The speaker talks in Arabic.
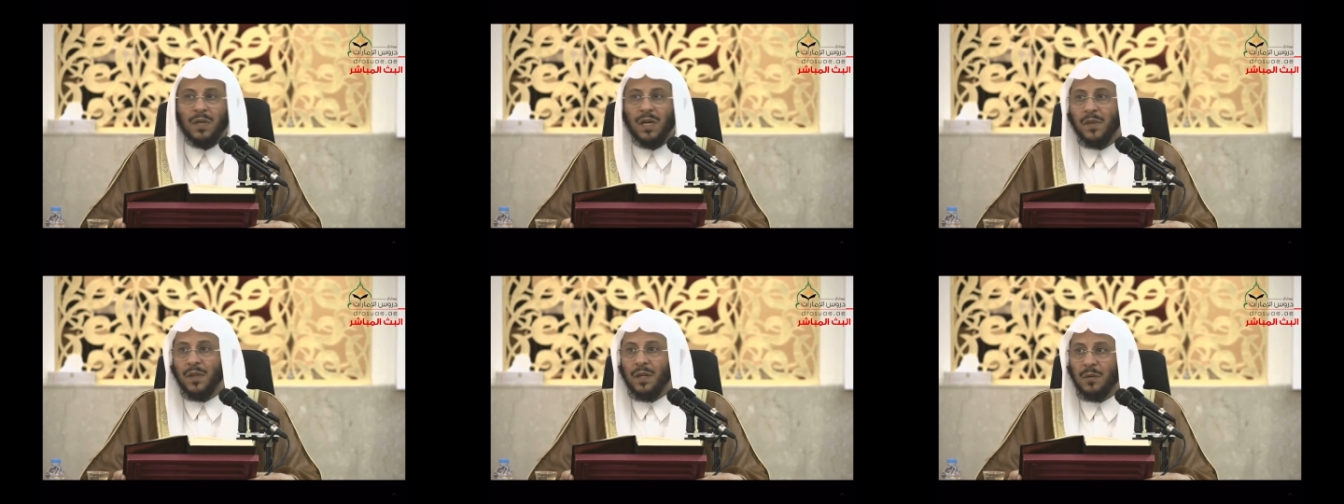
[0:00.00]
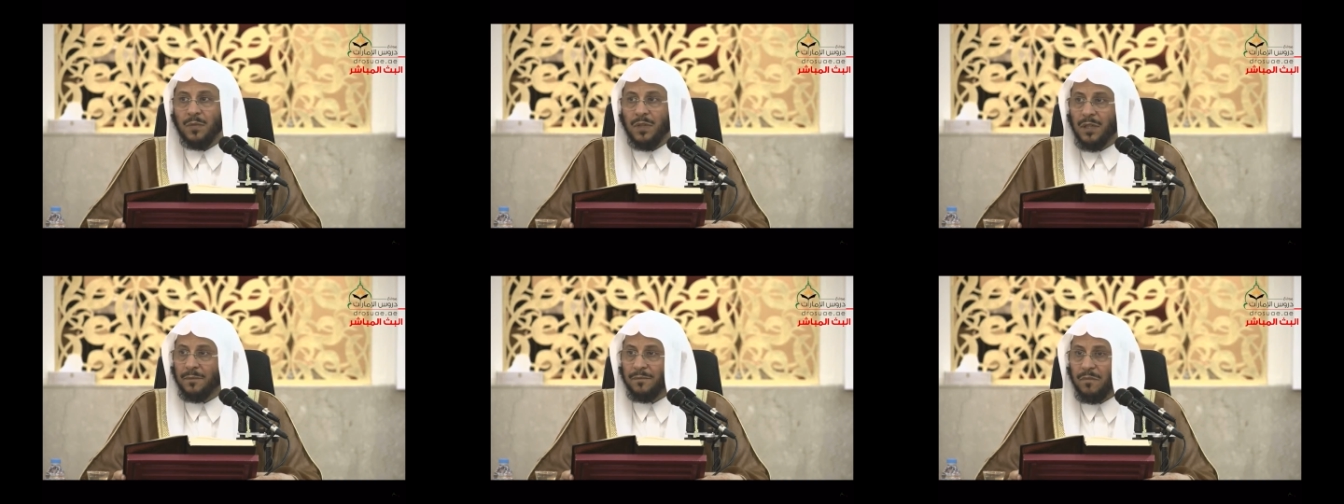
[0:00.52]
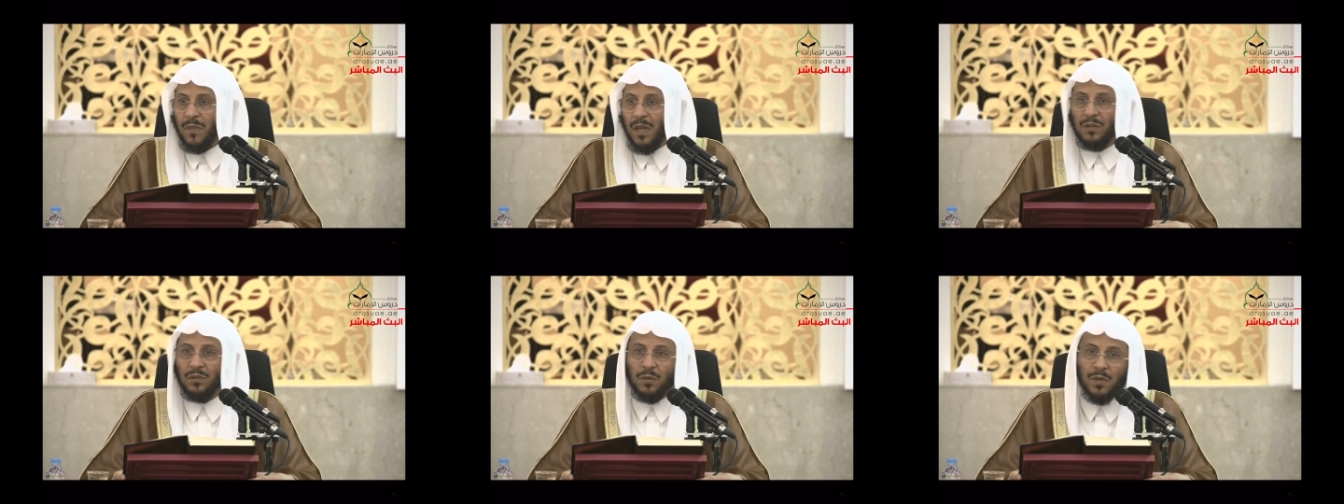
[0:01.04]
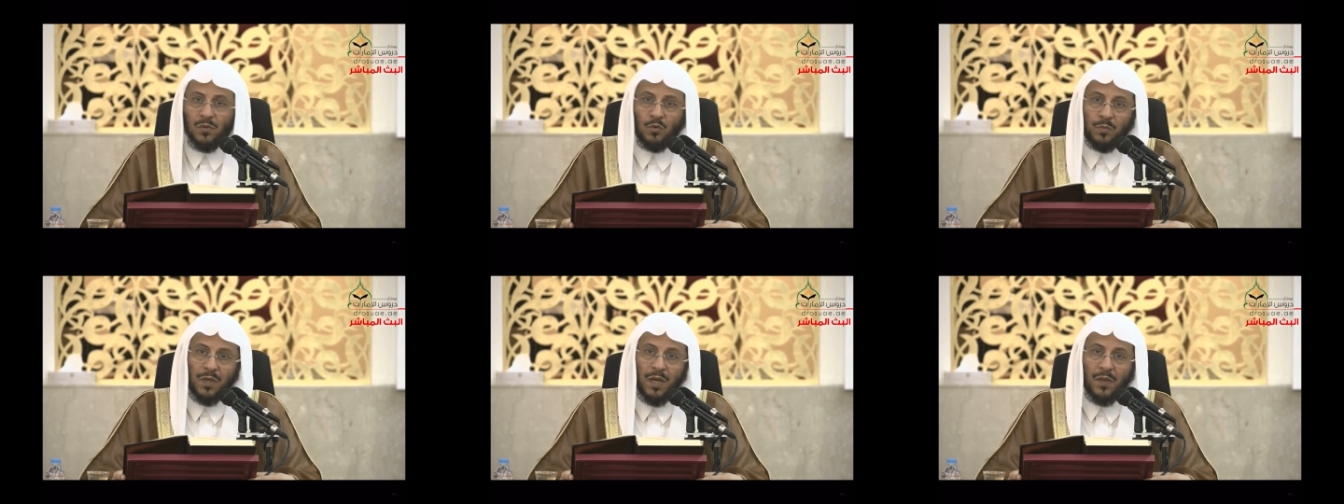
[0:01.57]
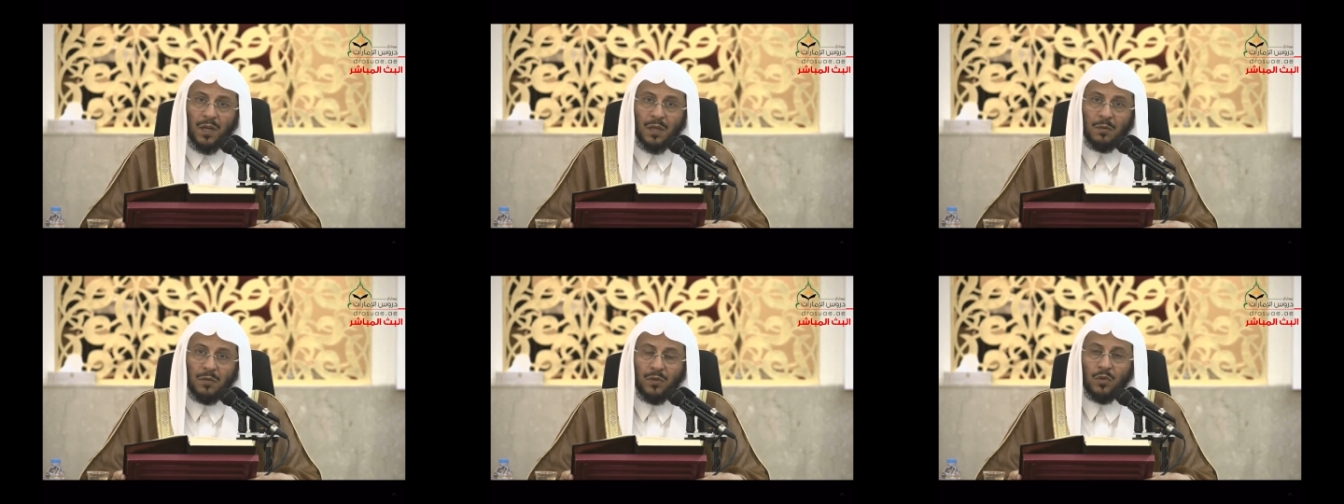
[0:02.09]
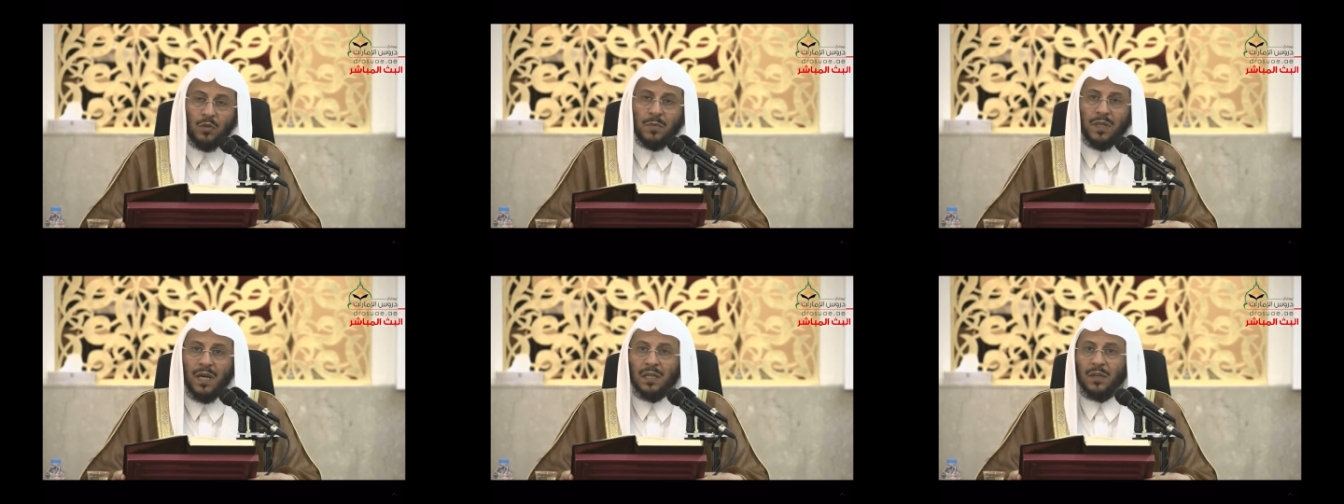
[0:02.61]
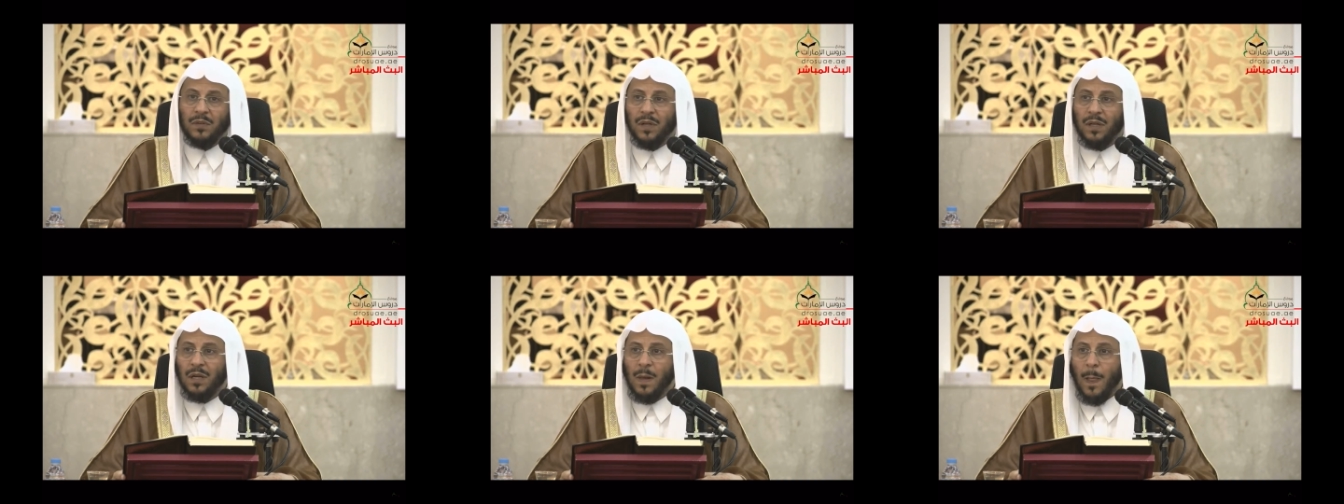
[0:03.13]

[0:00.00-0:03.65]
بهذا اليمين أن تبروا بهذا اليمين فكل من حلف